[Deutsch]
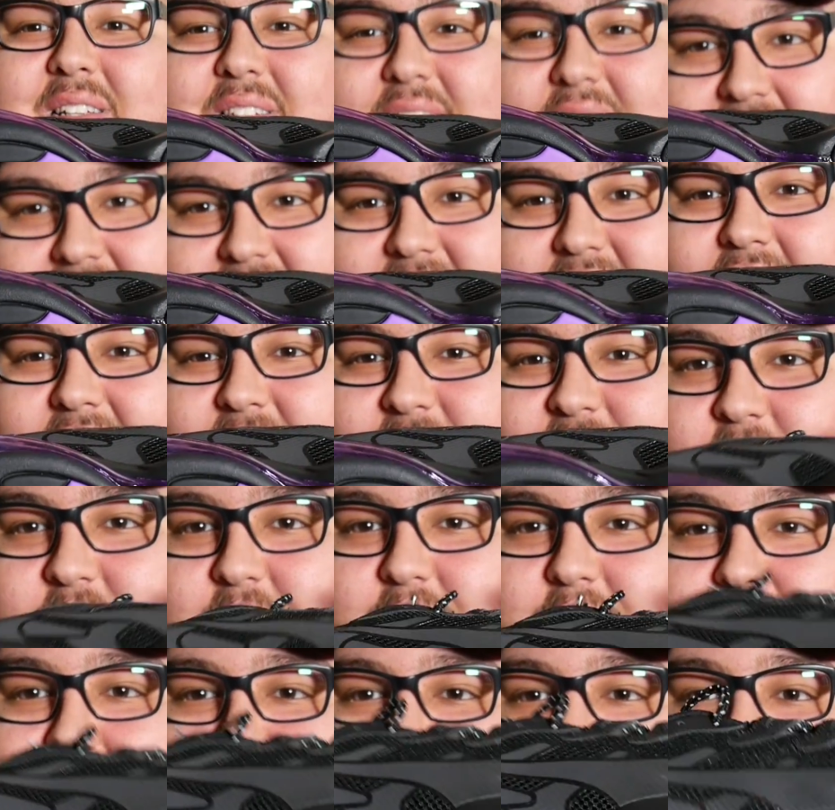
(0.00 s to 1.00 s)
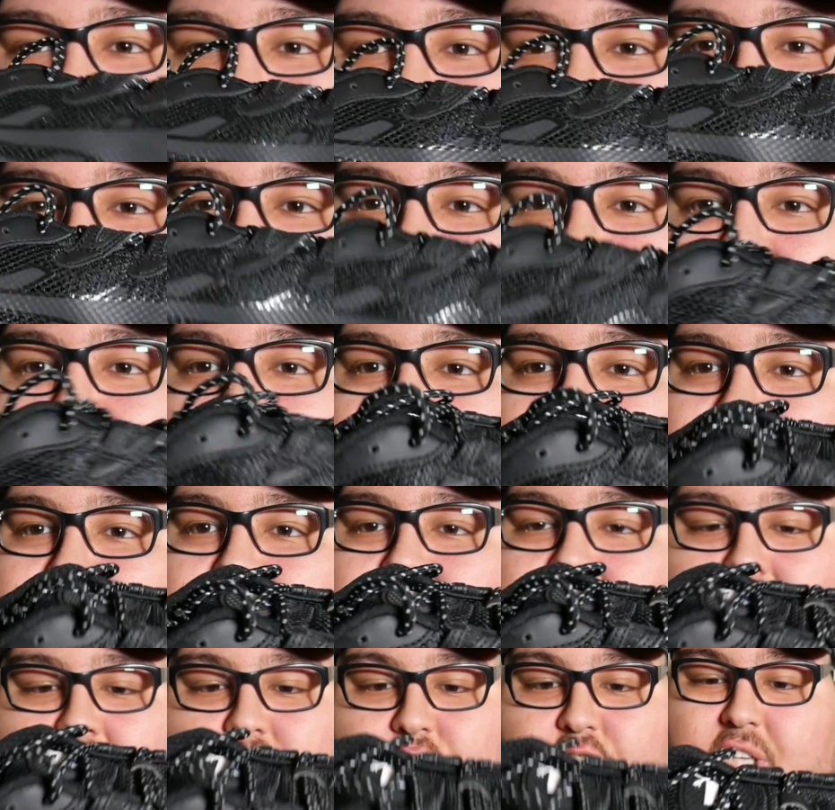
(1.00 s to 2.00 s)
Das hat wirklich was.
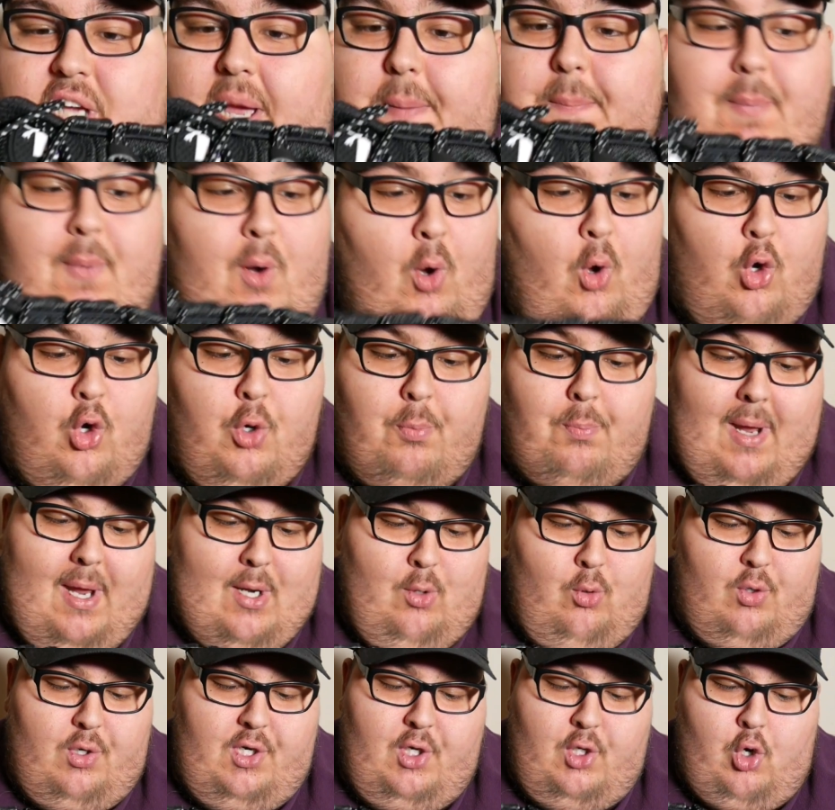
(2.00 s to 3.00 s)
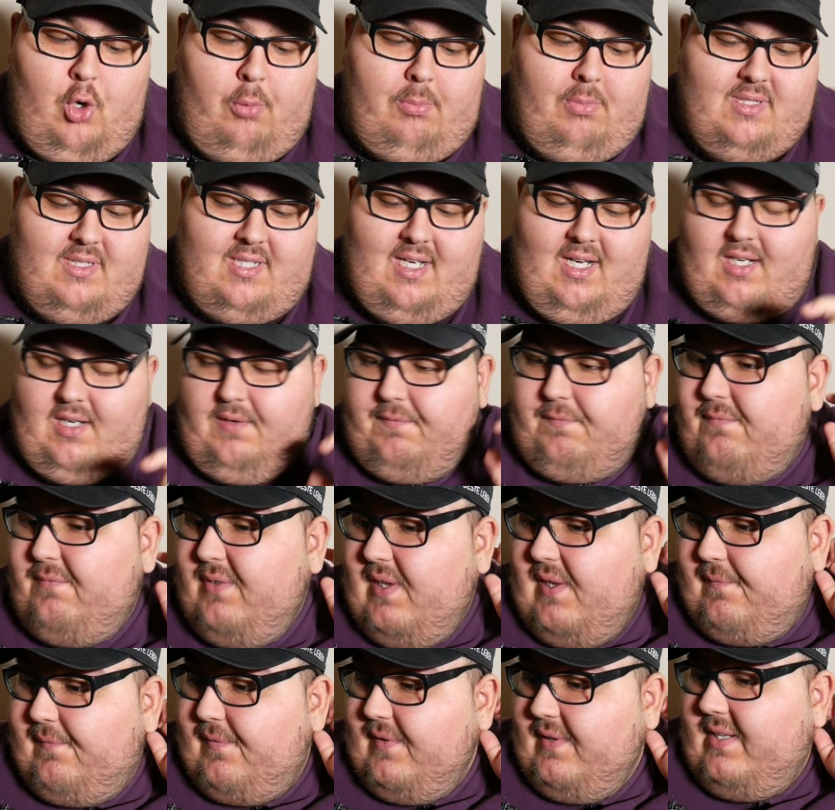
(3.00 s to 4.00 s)
Ne? Schreibt mal eure Meinung in die Kommentare.
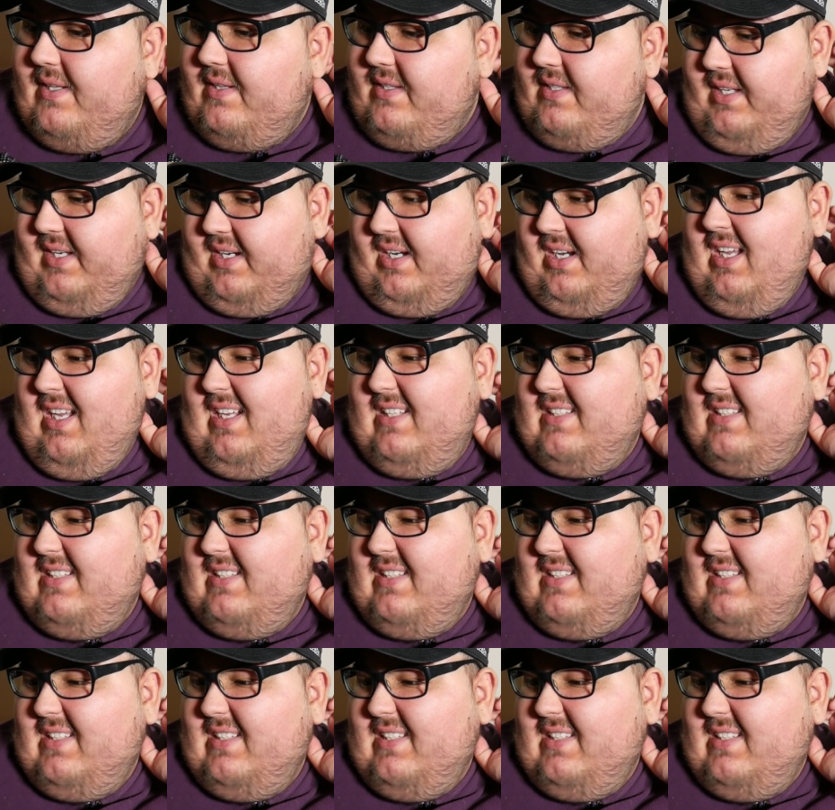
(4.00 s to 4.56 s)
Wie findet ihr?